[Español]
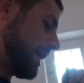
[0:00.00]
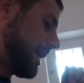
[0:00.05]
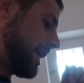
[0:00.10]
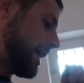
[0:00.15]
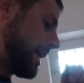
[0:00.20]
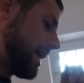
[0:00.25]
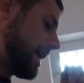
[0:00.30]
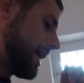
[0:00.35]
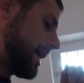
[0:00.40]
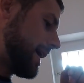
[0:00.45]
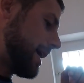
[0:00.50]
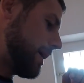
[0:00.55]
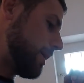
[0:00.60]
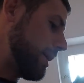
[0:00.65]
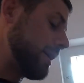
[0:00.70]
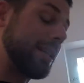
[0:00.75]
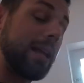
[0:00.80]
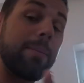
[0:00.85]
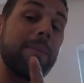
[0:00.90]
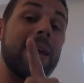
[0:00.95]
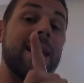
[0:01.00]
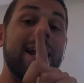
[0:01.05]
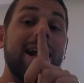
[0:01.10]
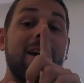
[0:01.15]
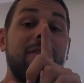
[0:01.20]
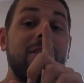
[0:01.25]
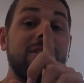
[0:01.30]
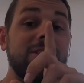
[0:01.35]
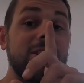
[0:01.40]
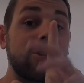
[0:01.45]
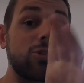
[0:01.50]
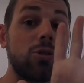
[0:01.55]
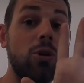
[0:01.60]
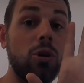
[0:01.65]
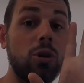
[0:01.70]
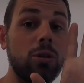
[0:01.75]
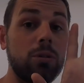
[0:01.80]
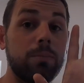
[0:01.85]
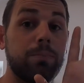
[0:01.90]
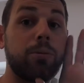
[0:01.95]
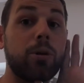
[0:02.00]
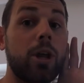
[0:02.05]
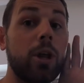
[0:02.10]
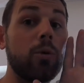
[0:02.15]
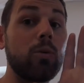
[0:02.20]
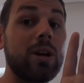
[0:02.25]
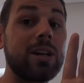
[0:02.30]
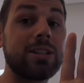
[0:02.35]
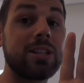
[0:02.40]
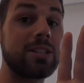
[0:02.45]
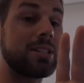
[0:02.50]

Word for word: Eh, también gafas de sol, porque nunca se